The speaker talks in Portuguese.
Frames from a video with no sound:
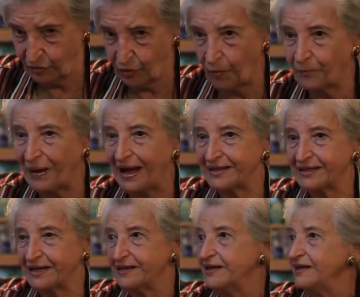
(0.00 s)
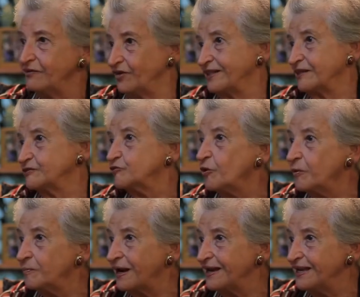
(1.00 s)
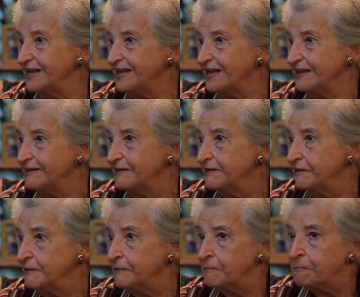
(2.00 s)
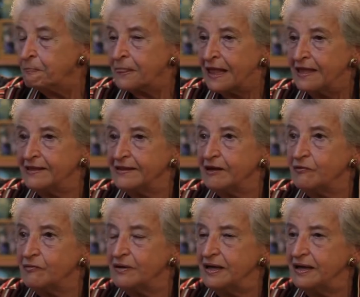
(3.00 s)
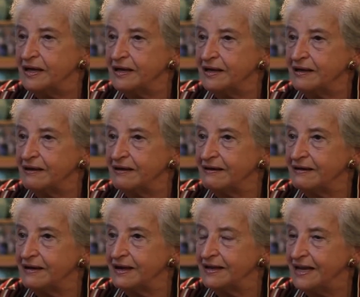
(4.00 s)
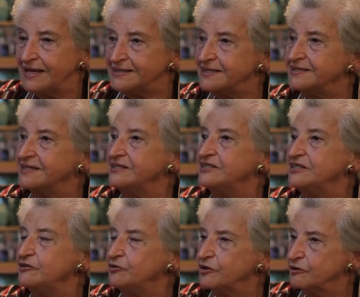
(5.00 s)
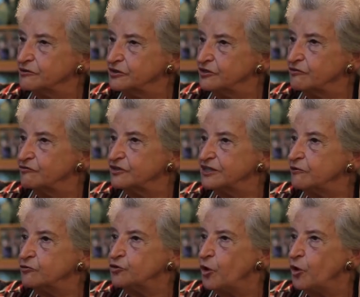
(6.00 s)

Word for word: copada e vai ter sombra ali, então, é, nesse sentido que eu digo, você não